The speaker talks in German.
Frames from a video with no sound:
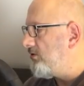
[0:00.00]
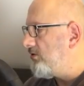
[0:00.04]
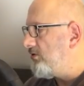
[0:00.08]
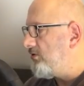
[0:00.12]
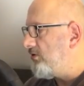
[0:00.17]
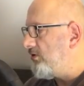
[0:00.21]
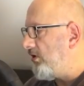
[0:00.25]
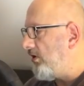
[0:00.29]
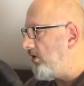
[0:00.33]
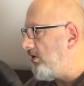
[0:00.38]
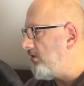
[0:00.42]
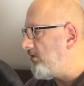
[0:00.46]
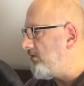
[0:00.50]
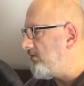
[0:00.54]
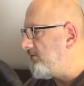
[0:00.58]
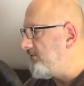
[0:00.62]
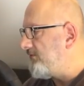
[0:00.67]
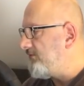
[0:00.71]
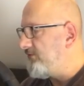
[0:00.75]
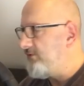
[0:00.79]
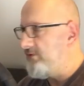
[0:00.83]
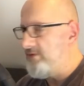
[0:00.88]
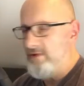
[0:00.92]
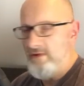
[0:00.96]
ja,
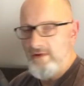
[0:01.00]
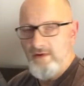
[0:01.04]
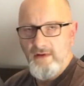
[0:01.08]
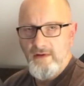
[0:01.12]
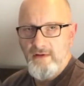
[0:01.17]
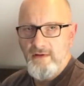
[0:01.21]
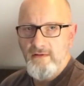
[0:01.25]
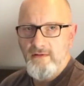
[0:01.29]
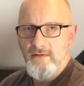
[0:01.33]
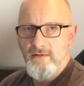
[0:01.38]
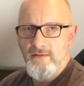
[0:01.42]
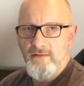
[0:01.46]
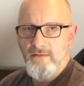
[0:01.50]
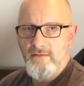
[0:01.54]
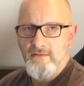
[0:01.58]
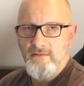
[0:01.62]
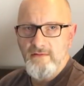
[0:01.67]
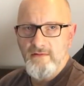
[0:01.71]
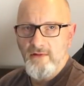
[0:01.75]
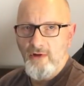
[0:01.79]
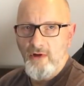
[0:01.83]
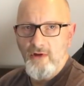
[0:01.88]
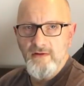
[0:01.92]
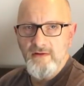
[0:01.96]
für die
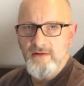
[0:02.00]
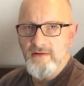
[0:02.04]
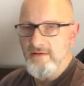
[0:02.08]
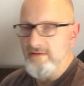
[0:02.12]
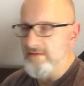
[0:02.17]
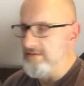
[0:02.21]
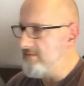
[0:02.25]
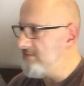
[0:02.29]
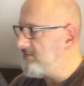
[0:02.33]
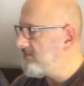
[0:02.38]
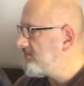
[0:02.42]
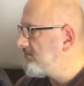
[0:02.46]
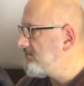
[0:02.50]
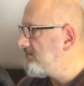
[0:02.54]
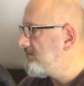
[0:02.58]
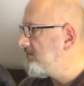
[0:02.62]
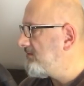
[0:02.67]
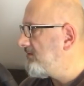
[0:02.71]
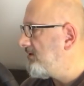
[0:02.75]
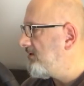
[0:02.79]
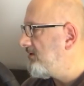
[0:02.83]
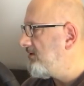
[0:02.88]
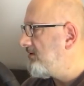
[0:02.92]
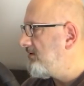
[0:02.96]
Daten,
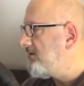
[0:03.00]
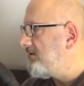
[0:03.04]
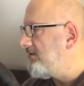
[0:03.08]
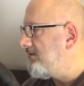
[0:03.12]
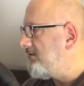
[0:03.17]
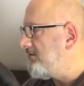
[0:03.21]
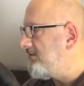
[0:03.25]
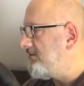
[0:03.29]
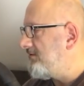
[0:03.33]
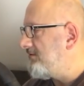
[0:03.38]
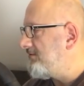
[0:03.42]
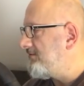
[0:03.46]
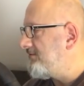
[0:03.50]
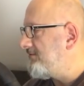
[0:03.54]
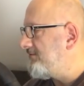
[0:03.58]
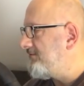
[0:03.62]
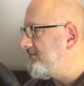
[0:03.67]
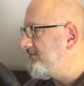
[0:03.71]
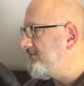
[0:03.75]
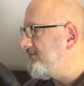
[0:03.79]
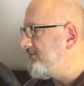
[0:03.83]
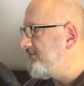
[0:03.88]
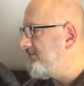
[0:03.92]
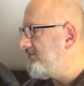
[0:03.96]
äh,
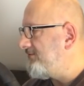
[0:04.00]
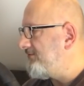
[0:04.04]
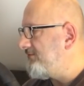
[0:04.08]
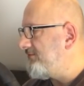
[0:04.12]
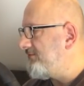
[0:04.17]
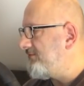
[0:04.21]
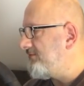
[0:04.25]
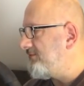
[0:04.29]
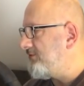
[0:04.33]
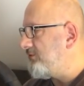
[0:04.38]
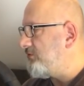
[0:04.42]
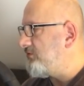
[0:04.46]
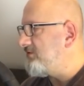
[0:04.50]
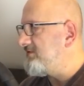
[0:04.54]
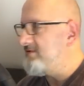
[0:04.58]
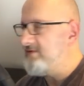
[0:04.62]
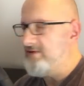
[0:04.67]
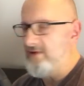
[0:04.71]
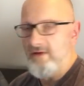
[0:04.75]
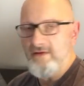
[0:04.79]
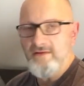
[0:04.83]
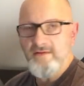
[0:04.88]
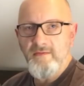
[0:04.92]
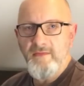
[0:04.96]
große
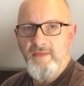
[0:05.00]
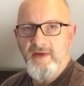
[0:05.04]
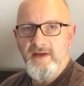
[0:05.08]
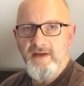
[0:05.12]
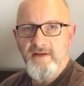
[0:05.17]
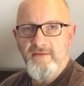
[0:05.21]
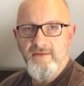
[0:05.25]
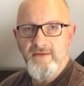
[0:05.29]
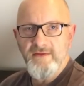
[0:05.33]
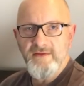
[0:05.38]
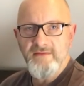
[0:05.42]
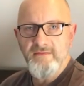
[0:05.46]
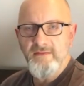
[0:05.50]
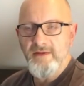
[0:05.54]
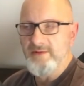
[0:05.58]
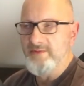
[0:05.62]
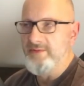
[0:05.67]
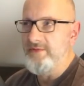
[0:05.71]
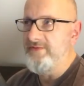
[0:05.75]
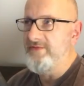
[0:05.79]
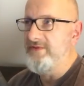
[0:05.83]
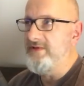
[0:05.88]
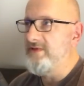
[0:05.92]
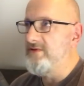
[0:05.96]
Datenmengen wie zum
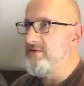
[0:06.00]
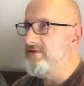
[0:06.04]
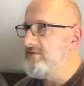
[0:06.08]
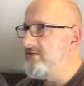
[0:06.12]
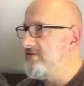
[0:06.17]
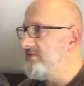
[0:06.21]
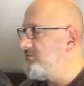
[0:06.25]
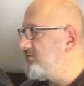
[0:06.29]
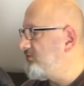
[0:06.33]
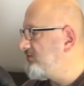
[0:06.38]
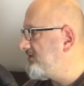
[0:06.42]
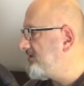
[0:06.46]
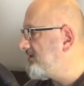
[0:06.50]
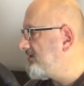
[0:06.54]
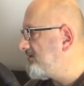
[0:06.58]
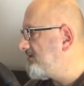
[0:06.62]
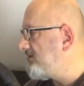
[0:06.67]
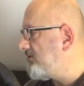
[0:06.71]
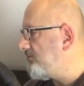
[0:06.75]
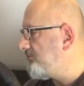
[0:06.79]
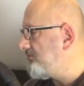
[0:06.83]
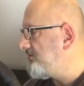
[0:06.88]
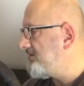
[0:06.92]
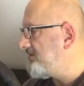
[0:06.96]
Beispiel Videos oder
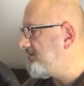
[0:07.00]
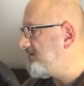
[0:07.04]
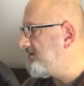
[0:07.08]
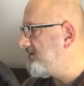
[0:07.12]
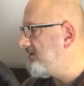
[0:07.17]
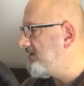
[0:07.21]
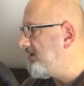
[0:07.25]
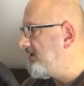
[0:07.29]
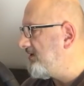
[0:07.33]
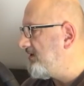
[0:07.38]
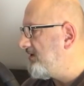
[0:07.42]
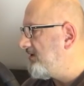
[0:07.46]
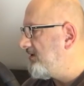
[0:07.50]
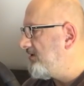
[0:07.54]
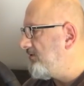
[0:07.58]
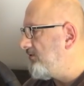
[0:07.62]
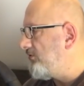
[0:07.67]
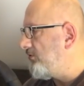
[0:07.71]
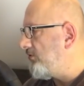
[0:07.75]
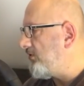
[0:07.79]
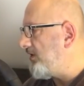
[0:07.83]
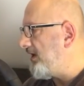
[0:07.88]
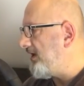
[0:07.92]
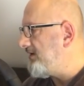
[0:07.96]
Musik, habe ich
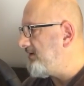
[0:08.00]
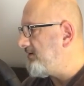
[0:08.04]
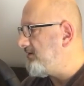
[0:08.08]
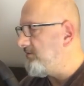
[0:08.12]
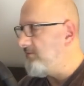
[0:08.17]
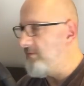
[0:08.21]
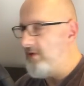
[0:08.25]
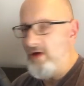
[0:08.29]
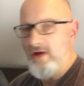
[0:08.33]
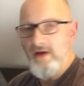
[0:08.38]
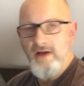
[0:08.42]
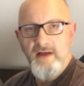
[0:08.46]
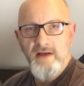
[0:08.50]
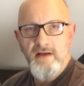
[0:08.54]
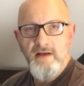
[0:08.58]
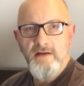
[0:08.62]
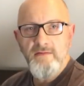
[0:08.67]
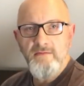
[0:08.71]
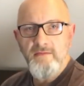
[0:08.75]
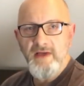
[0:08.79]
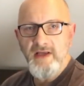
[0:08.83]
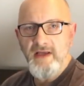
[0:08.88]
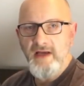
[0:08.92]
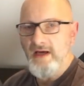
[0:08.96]
noch eine normale
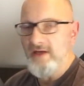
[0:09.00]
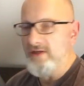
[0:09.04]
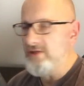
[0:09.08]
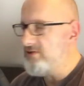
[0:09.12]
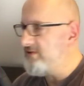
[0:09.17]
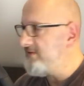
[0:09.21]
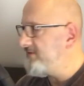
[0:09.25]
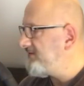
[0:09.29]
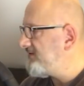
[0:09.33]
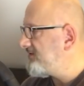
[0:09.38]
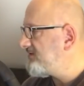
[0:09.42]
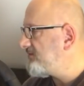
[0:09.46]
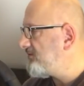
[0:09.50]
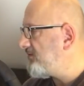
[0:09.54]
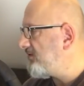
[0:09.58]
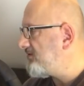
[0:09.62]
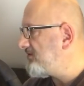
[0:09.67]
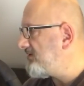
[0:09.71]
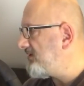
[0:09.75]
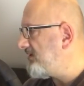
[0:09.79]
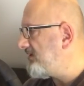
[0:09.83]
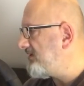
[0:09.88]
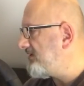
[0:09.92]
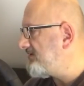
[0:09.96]
mechanische
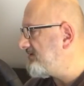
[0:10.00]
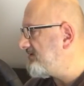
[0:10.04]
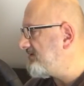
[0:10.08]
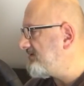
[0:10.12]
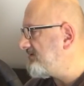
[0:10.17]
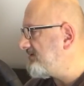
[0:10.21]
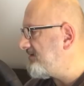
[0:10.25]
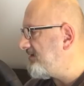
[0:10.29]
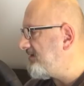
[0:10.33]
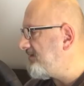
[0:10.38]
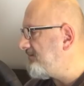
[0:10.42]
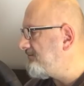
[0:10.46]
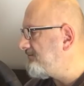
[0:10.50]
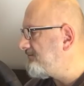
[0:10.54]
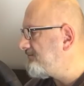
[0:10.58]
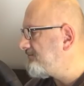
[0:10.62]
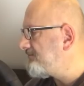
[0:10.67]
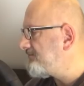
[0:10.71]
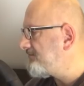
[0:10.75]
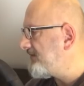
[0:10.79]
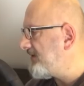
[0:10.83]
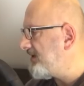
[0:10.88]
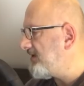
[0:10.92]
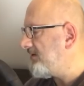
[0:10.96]
Festplatte, eine SSD,
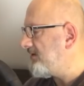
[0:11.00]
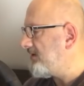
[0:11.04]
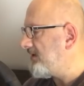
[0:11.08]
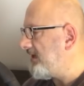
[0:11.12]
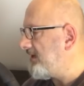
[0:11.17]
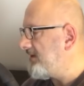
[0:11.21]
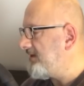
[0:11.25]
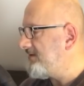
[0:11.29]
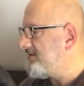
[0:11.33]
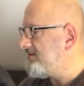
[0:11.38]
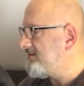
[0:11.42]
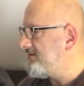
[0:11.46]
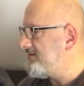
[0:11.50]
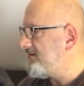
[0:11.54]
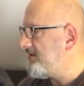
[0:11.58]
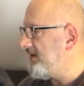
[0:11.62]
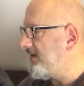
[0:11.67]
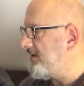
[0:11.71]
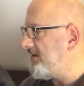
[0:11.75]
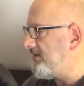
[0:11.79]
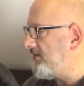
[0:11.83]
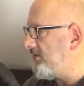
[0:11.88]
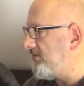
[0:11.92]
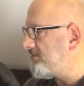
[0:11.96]
äh, keine SSD,
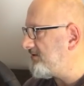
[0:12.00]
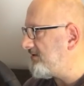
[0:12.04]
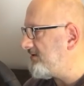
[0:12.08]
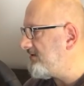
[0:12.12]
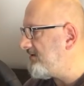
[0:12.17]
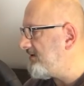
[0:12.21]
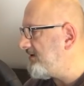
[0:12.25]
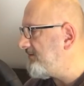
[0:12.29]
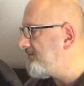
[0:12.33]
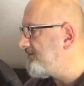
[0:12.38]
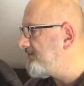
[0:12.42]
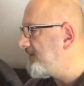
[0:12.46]
eine HDD.